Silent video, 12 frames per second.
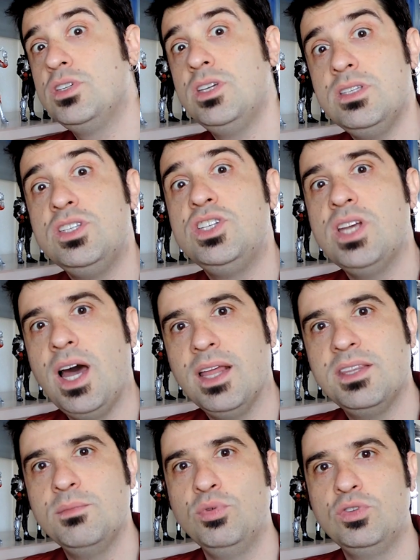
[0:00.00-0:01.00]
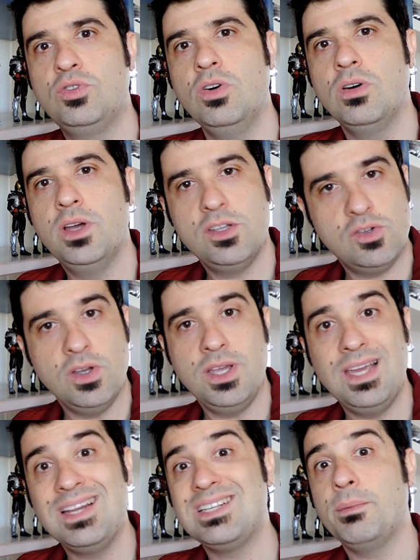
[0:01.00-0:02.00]
o Did já debutou, é isso
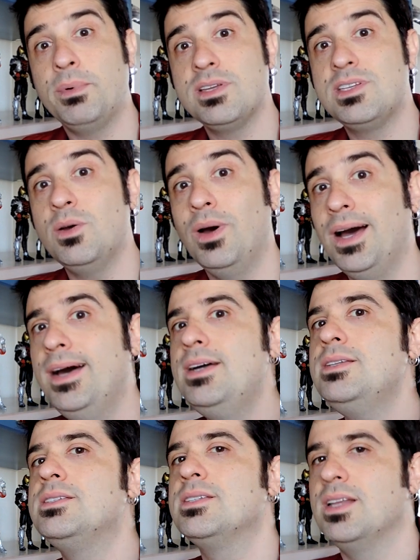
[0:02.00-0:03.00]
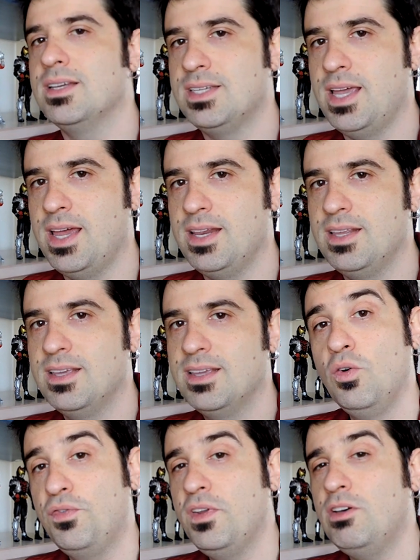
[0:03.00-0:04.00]
aí, ele já apareceu antes da série.
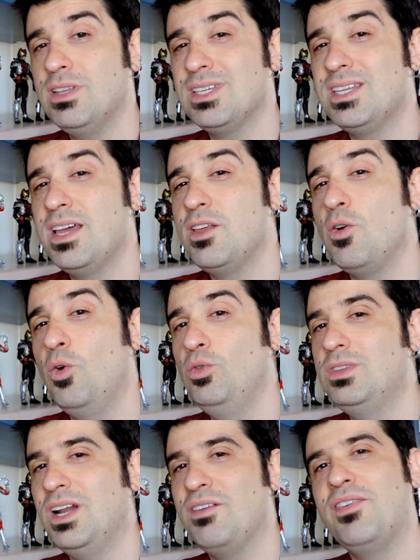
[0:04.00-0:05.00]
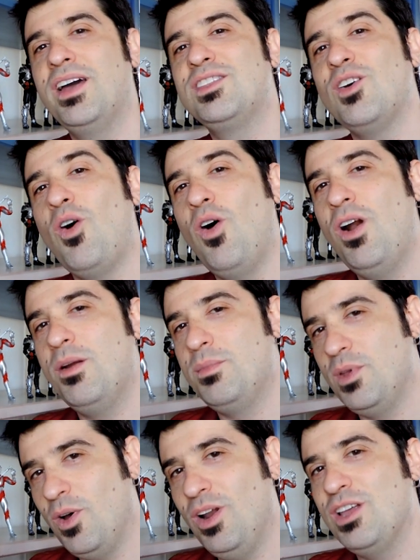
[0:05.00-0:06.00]
No final da série Ultra Fight
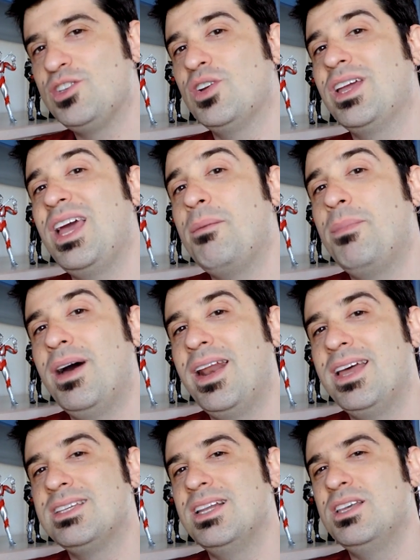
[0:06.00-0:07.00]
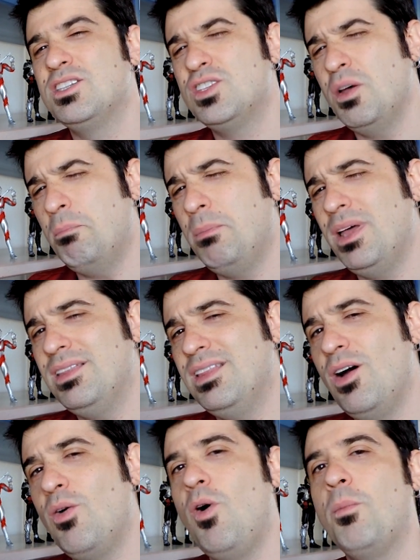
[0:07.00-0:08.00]
Orb, olha só quem aparece ali só para
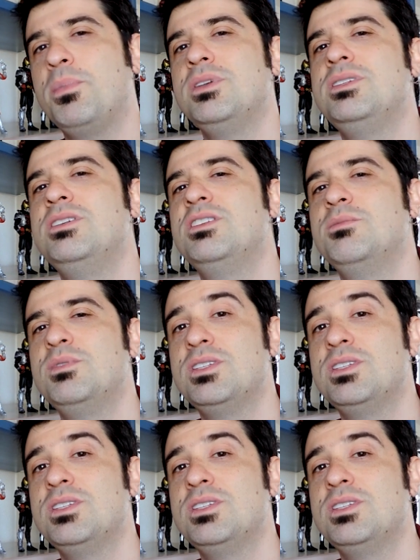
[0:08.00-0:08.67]
dar o um golpezinho de